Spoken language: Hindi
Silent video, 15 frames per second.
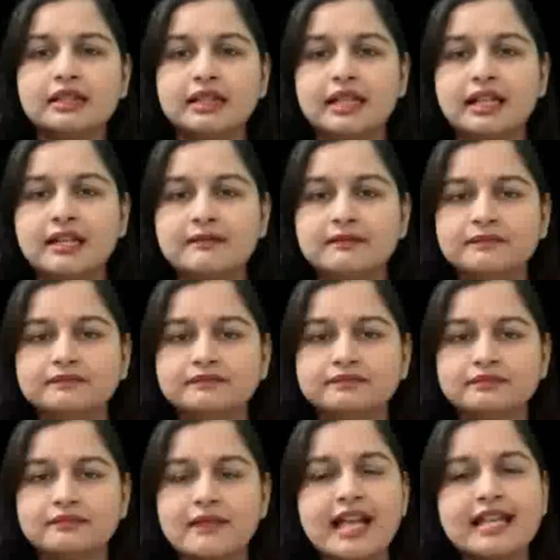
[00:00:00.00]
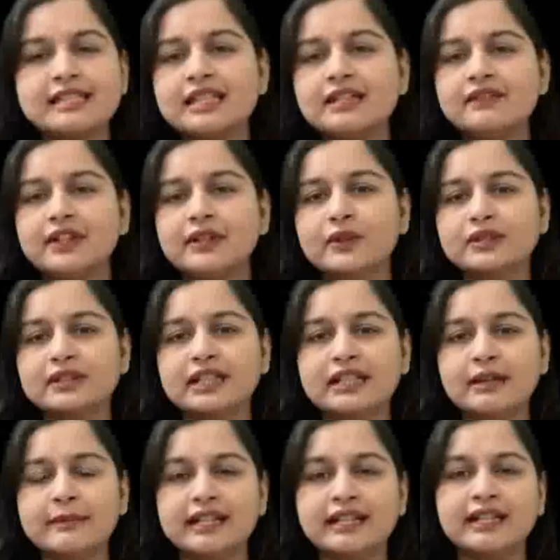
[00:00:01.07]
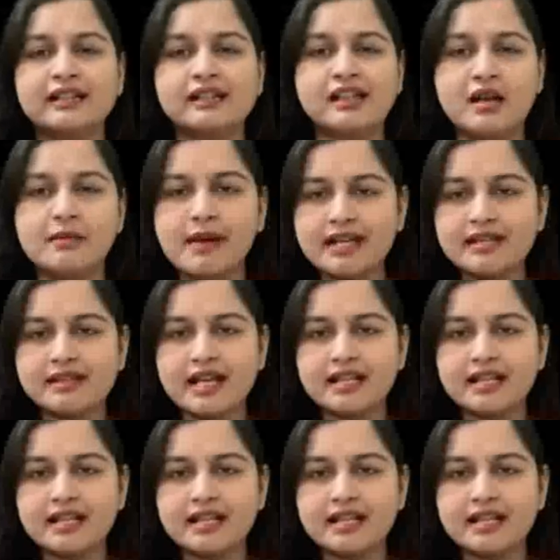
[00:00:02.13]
सीटें हैं ऐसे ही वीडियोस के लिए बने रहिए हमारे